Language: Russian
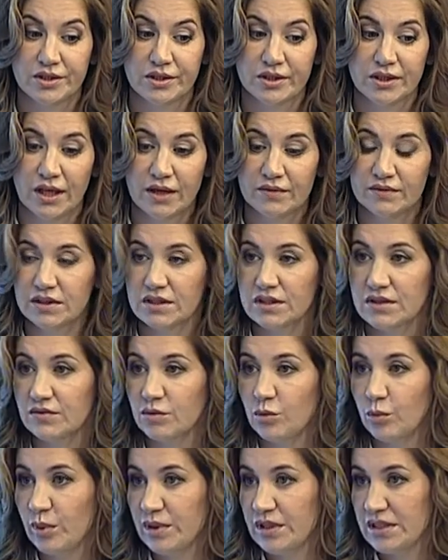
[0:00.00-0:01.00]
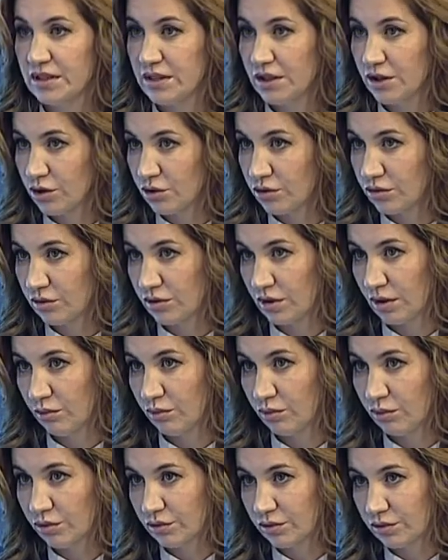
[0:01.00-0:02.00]
И главное, свою позднейшую
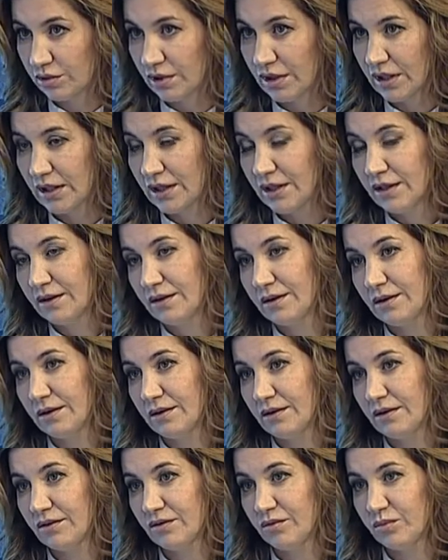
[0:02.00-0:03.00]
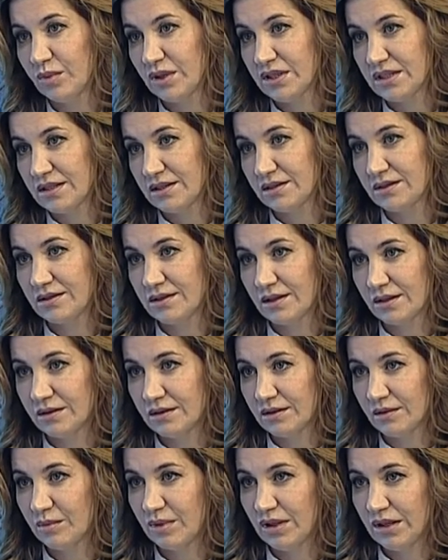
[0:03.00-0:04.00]
работу э, вместе с
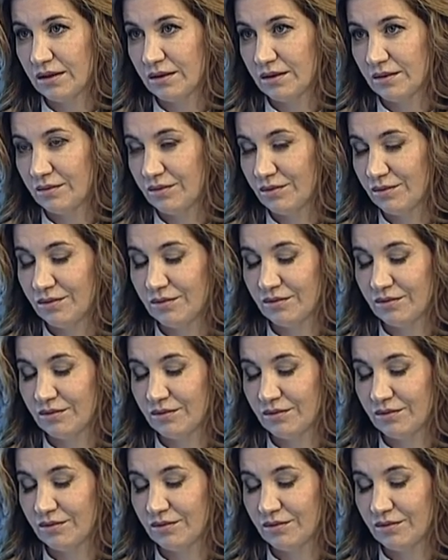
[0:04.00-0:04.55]
Сандром Миллером,